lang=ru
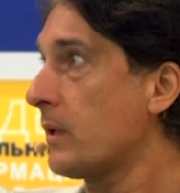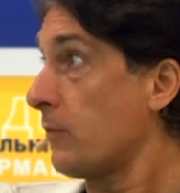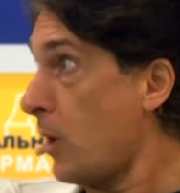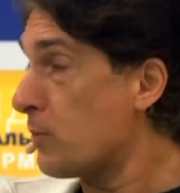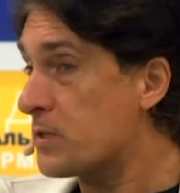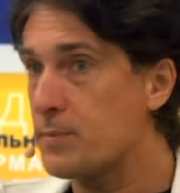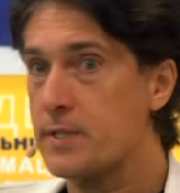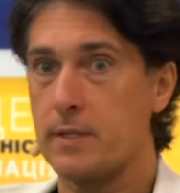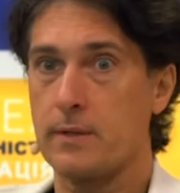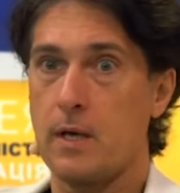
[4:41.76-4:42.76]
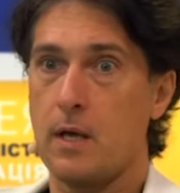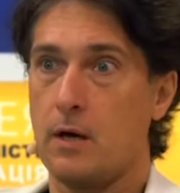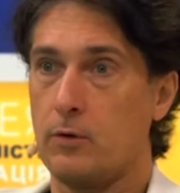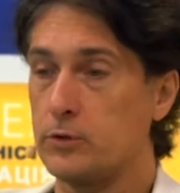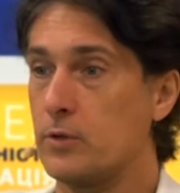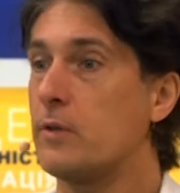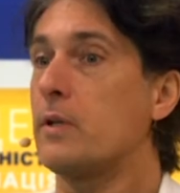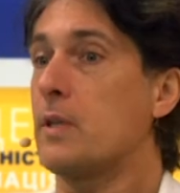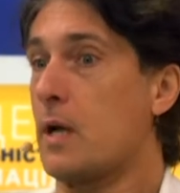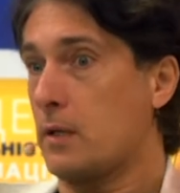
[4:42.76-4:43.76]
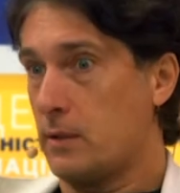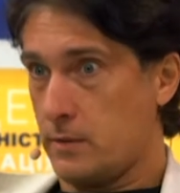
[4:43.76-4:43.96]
В каком смысле? Так. Вот он говорит так,